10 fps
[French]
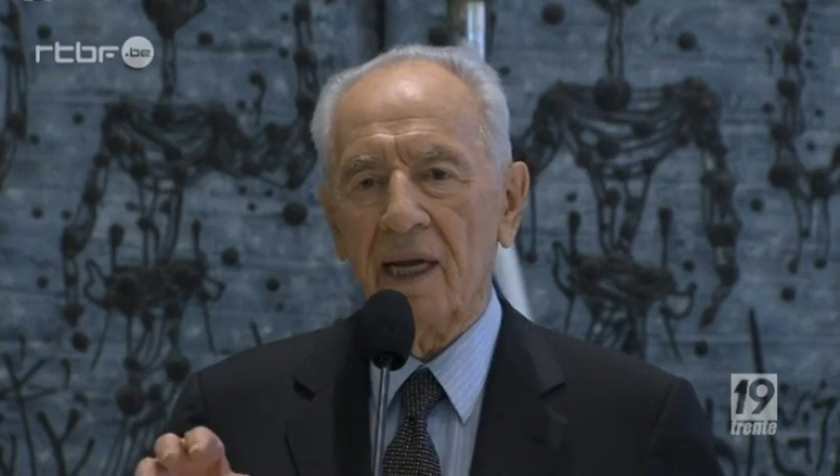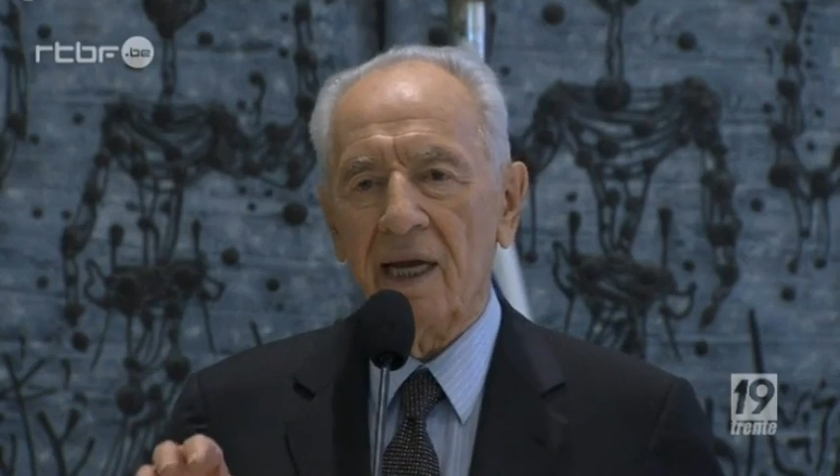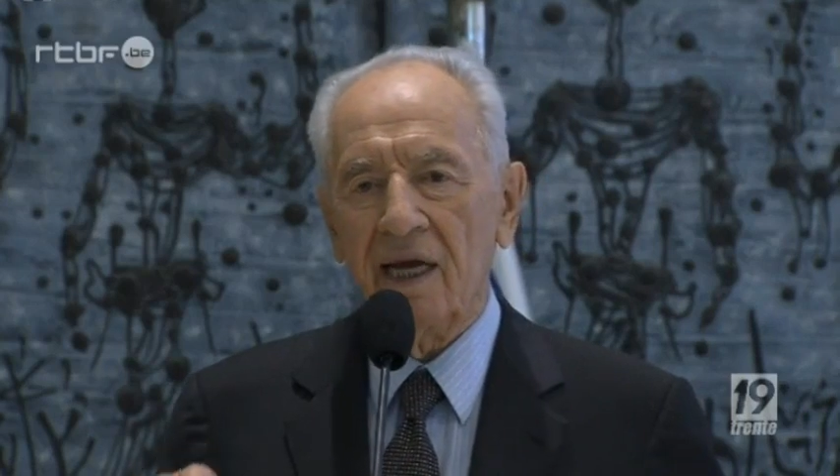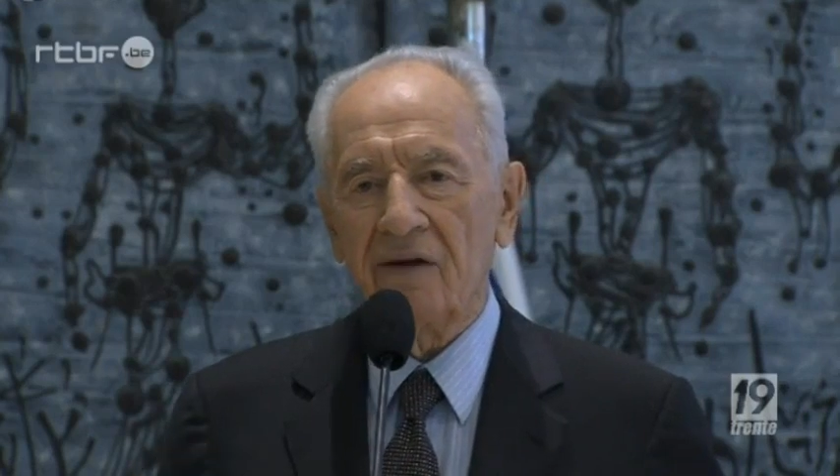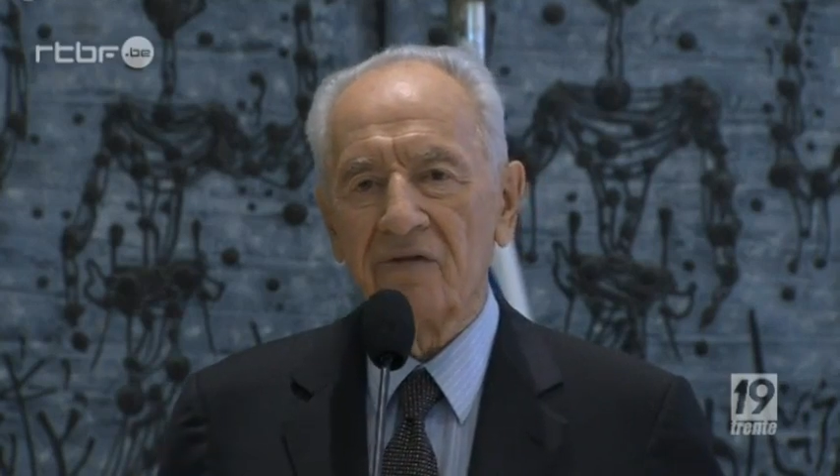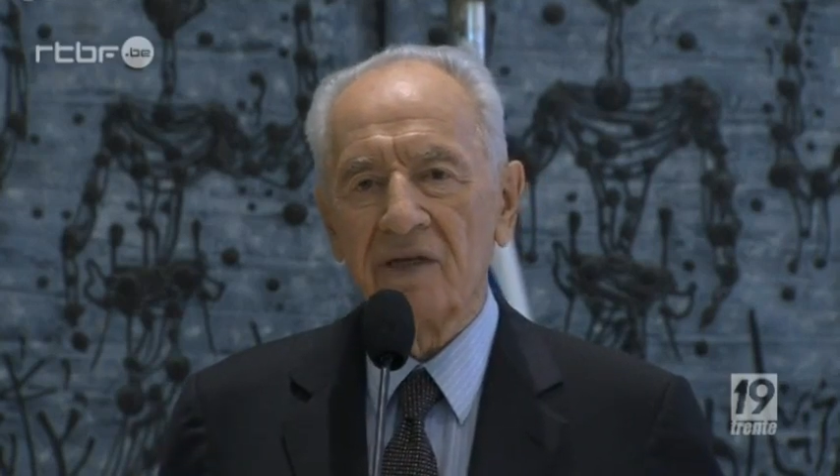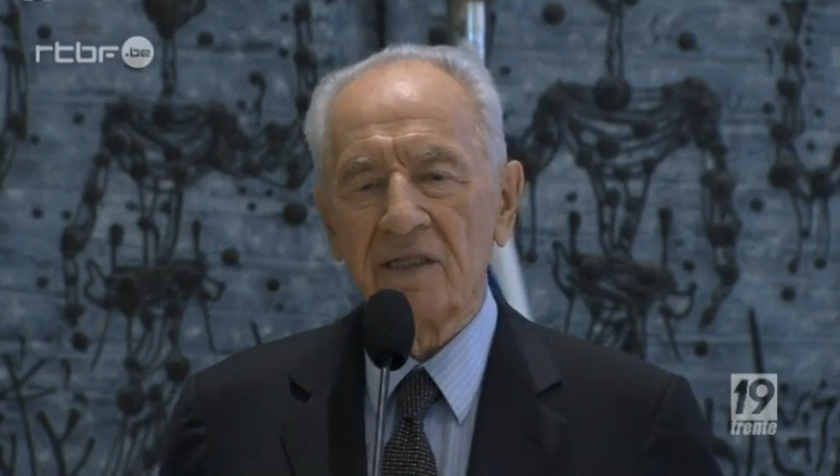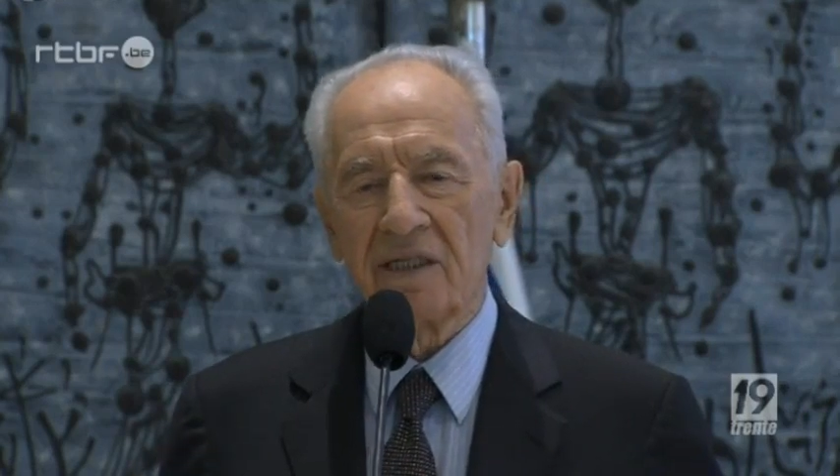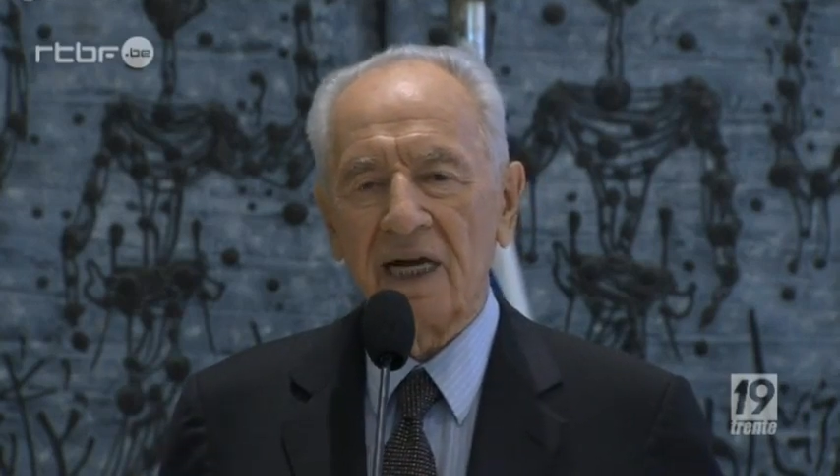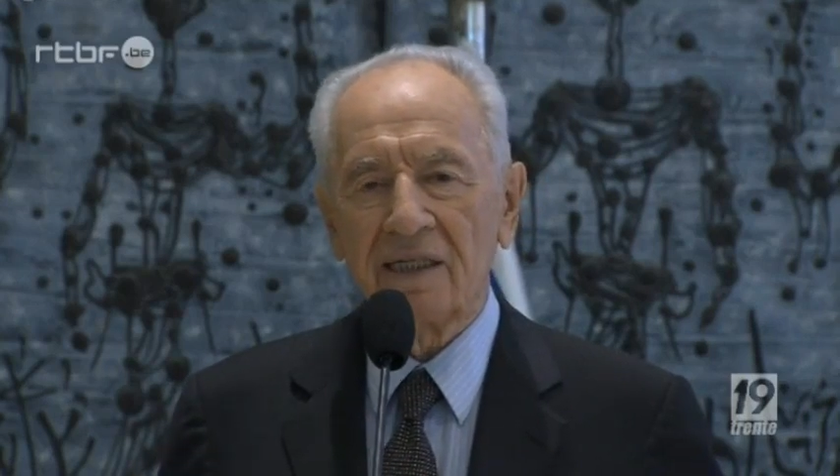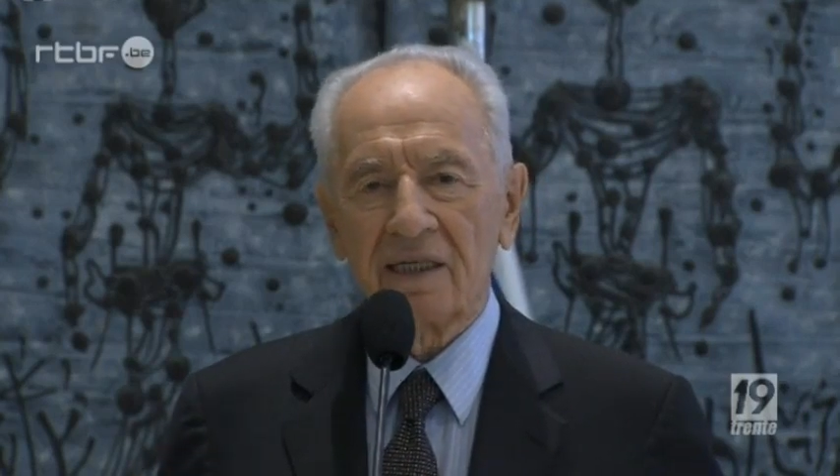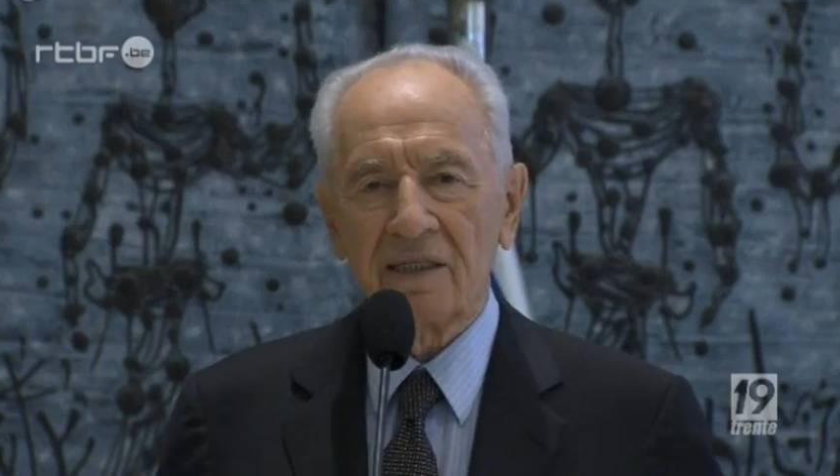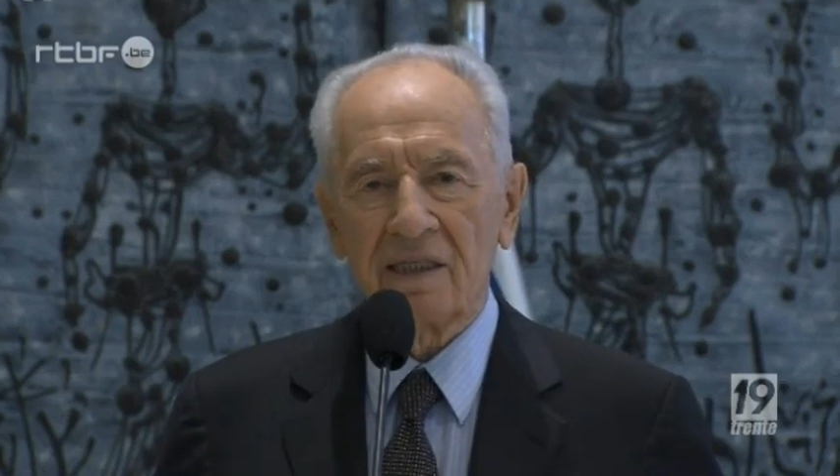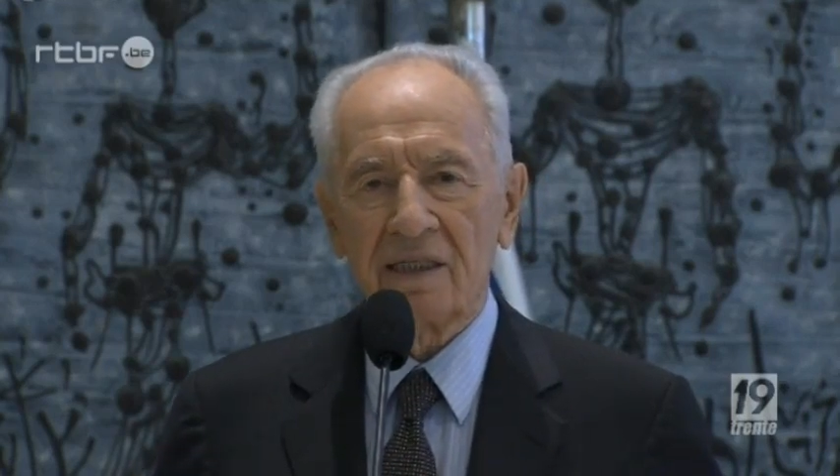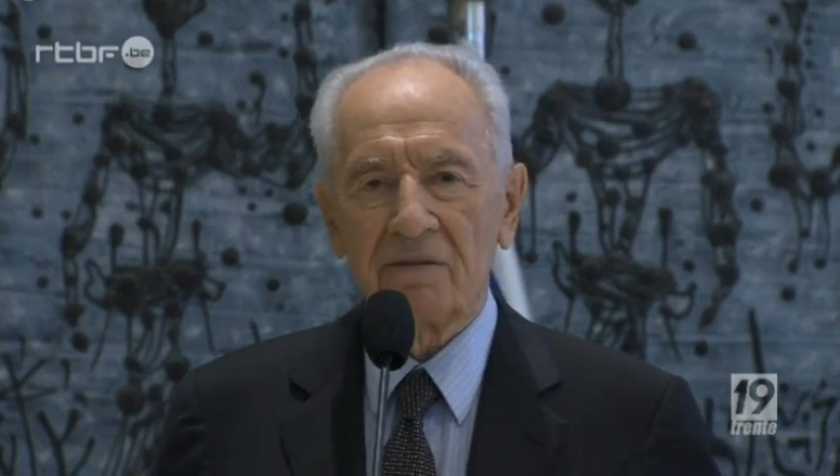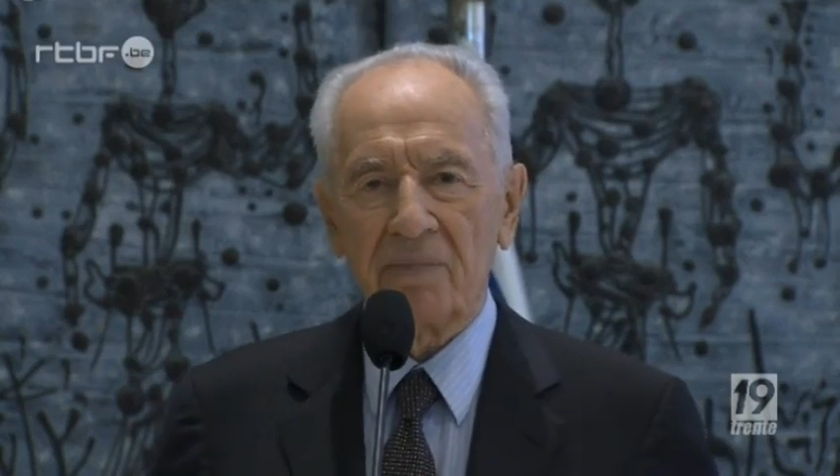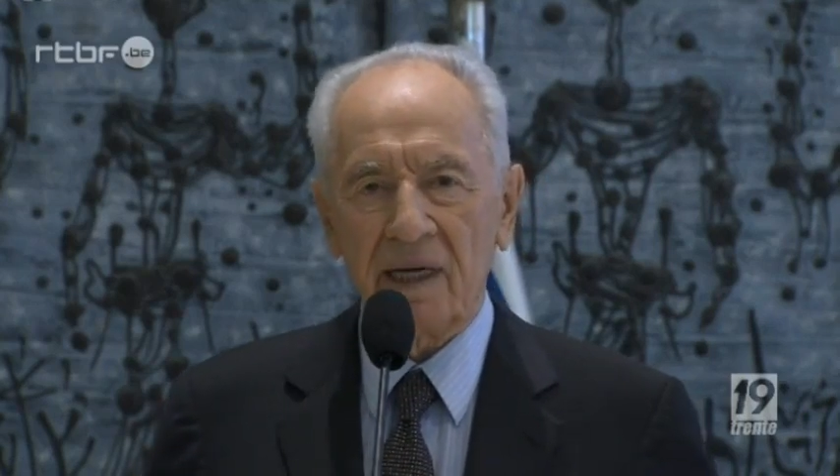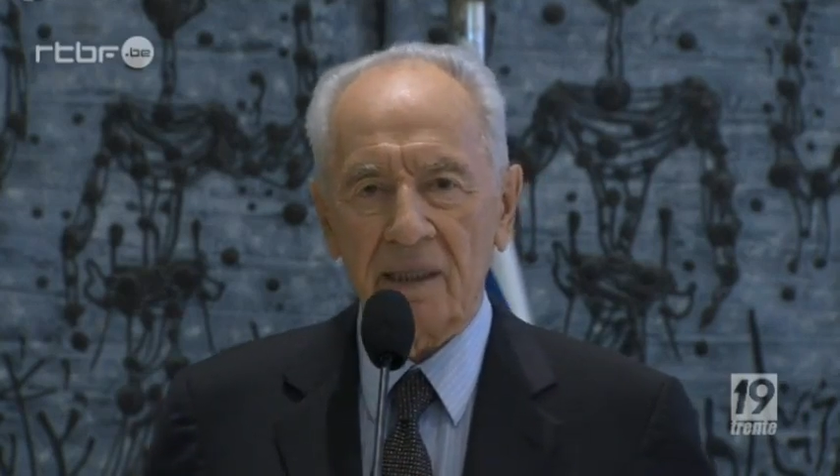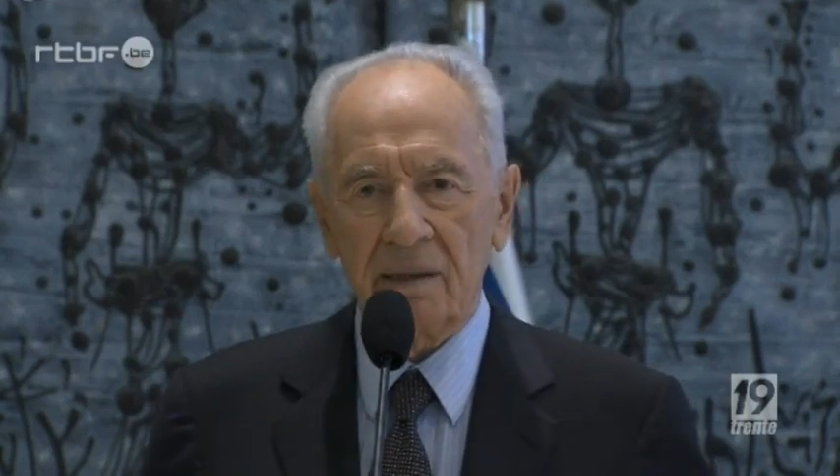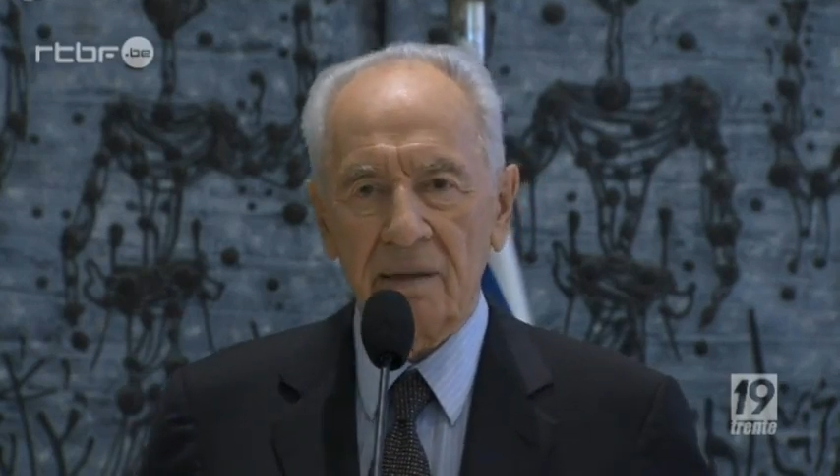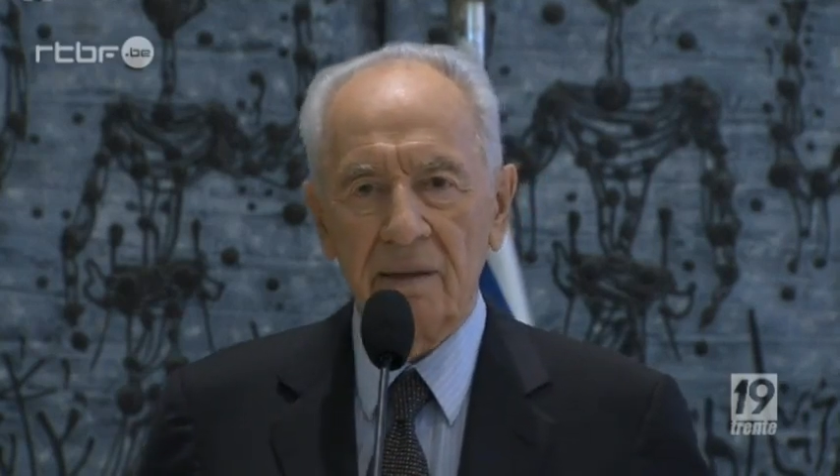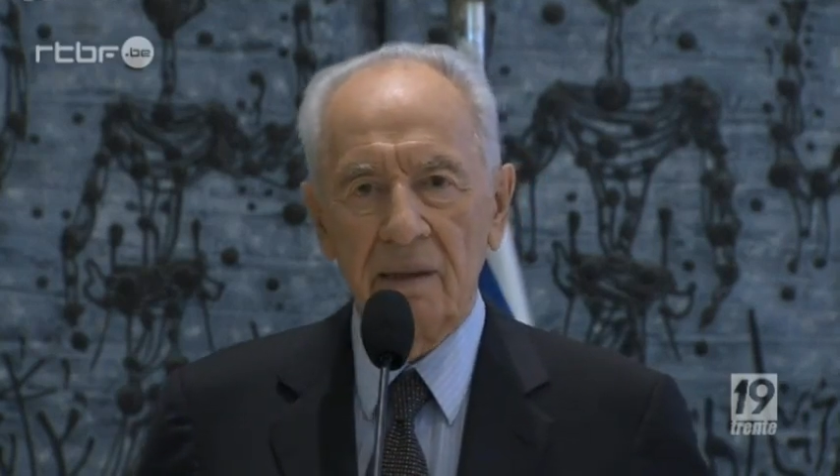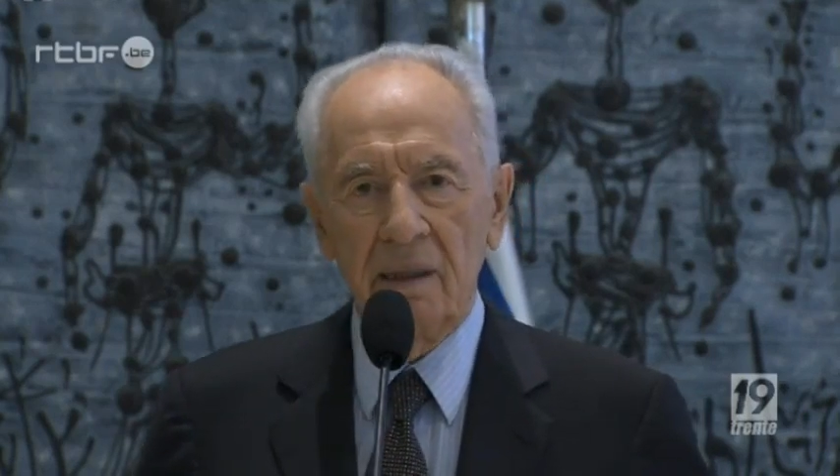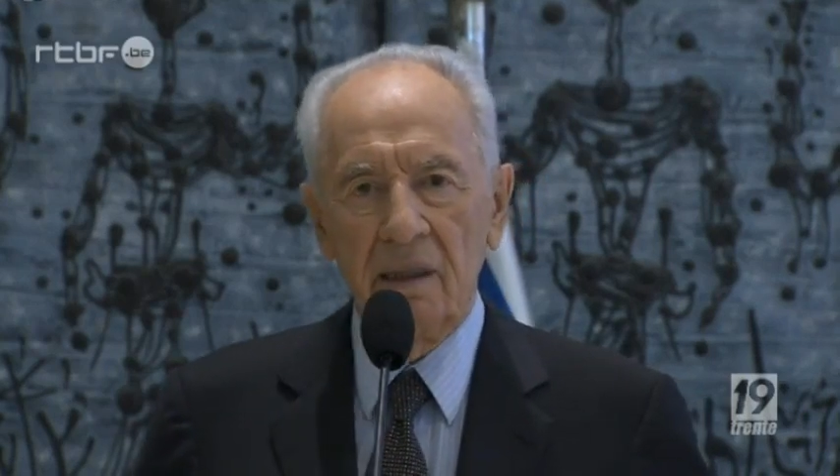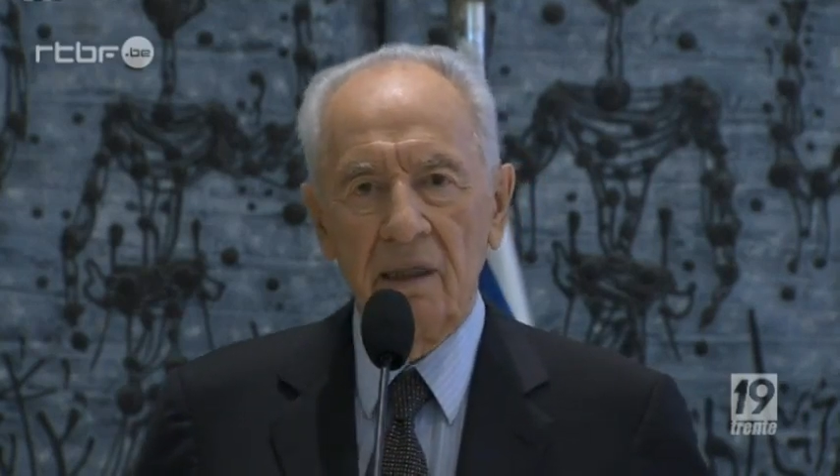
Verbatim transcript: ils n'ont pas le moindre respect pour la vie humaine.